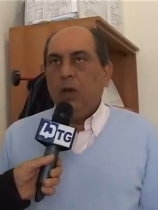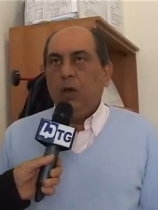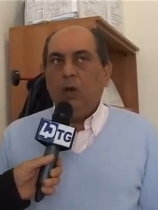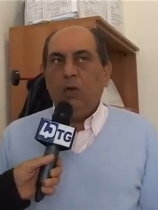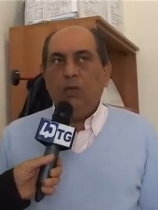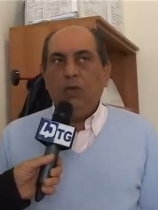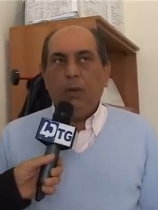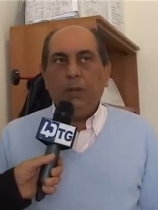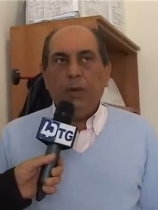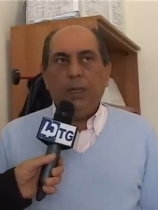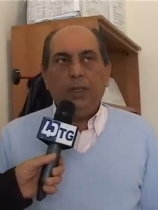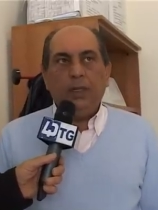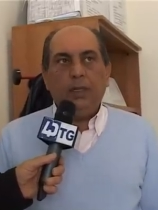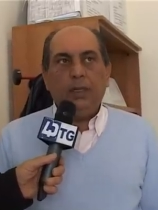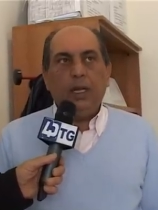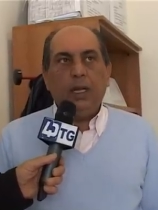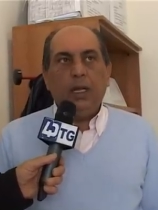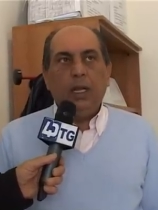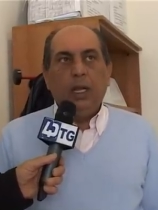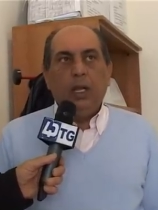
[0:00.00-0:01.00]

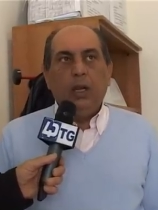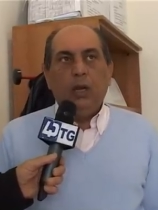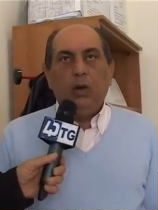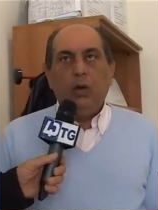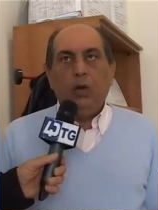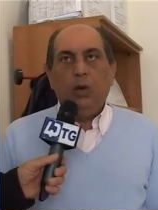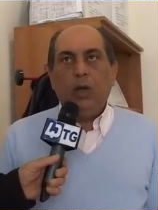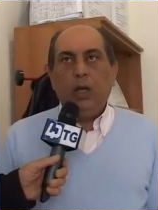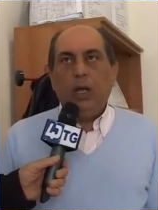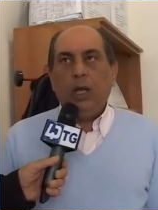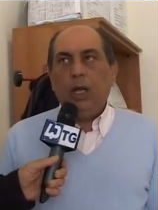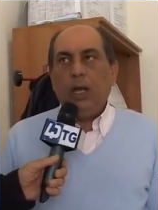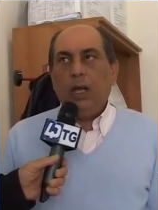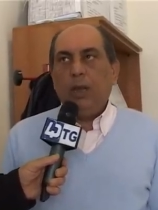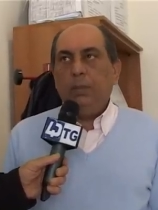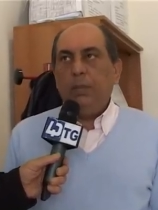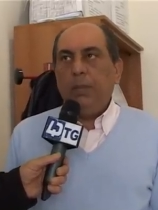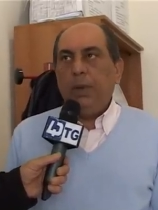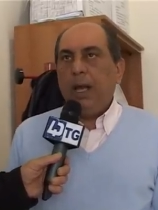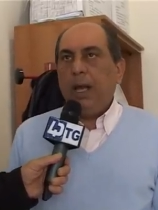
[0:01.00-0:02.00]
ovviamente noi
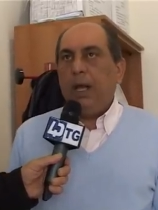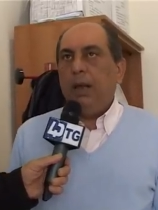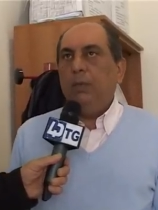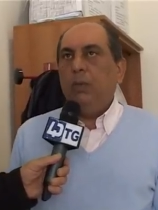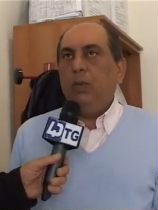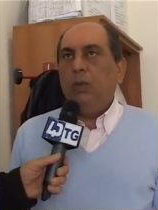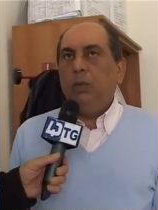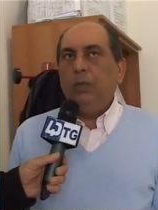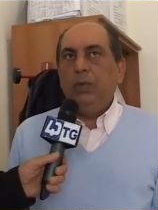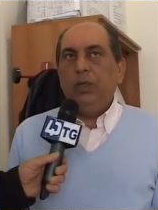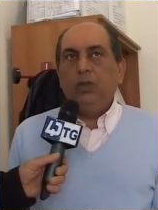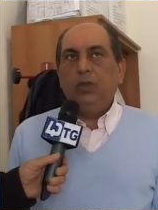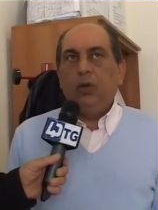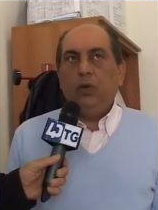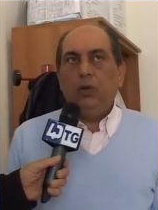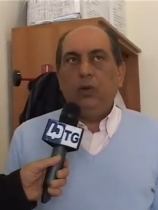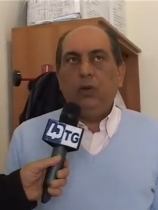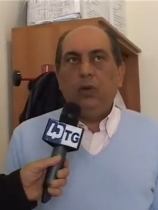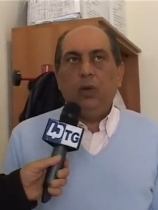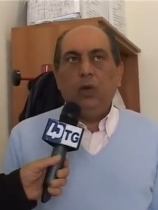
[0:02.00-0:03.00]
abbiamo
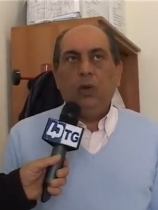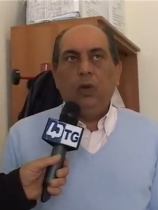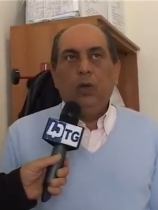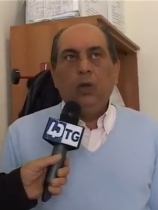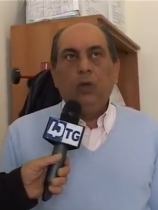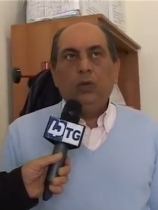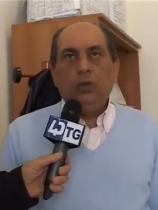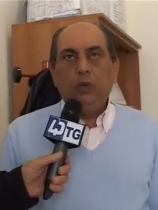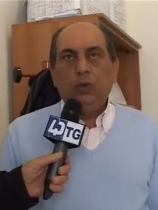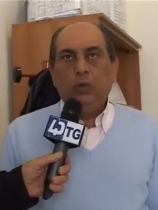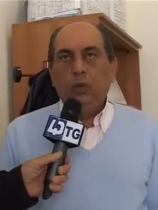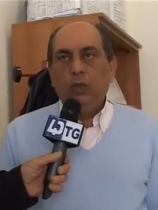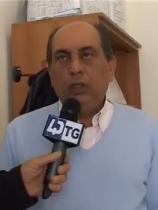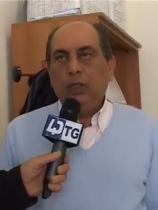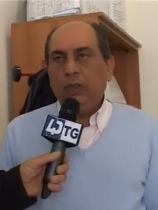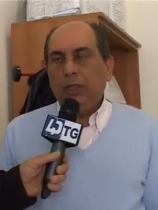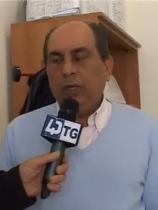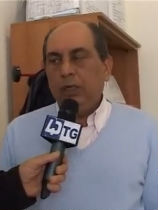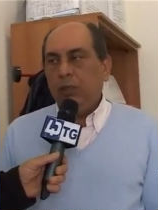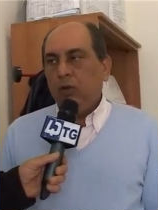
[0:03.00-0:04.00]
bisogno su tutto
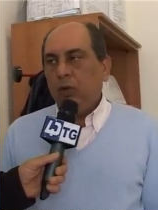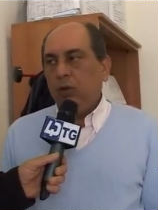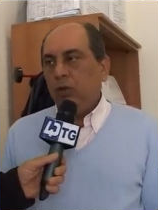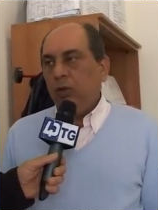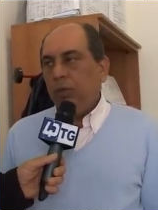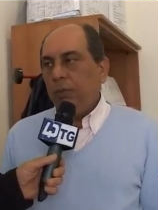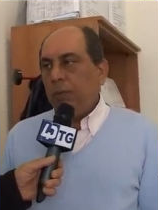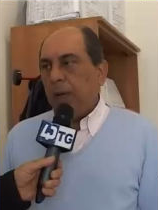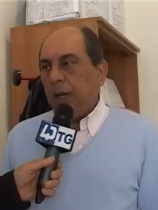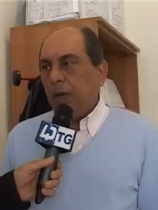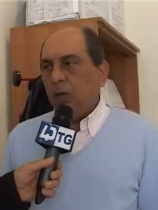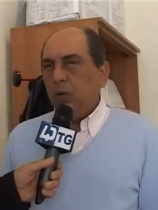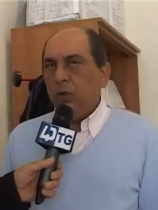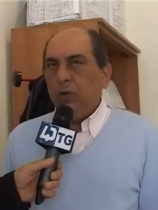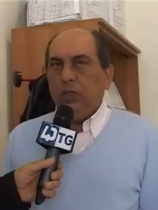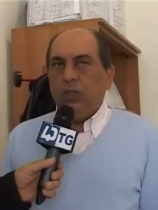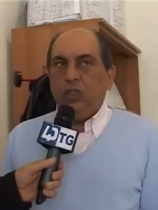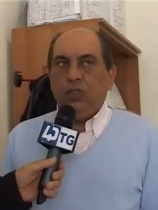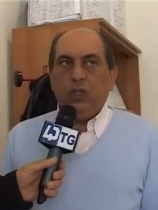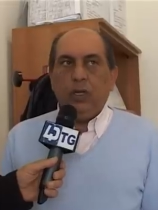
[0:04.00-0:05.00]
il territorio di
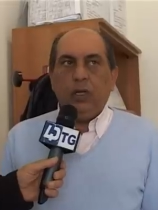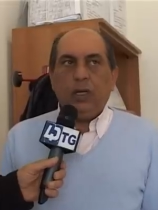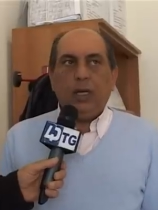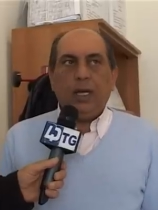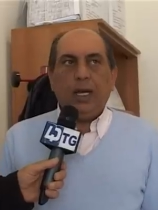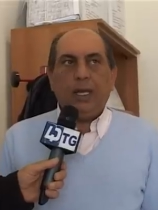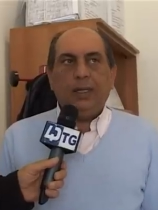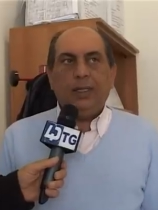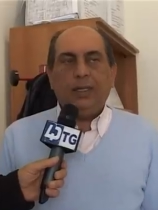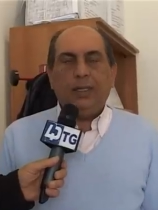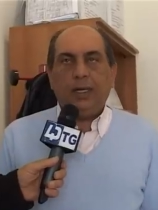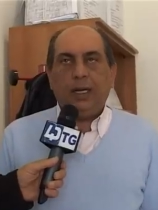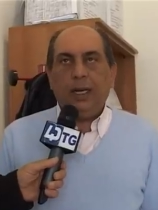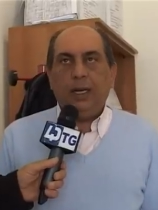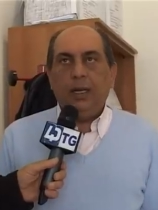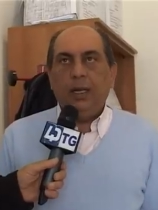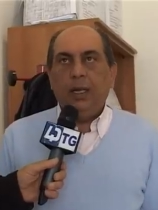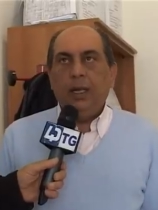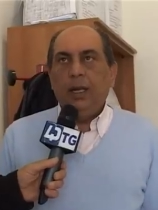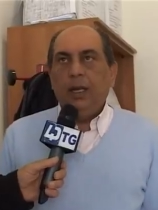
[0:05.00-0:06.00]
Bacoli di circa
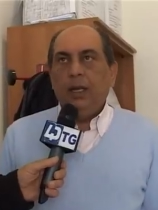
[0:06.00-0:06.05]
tre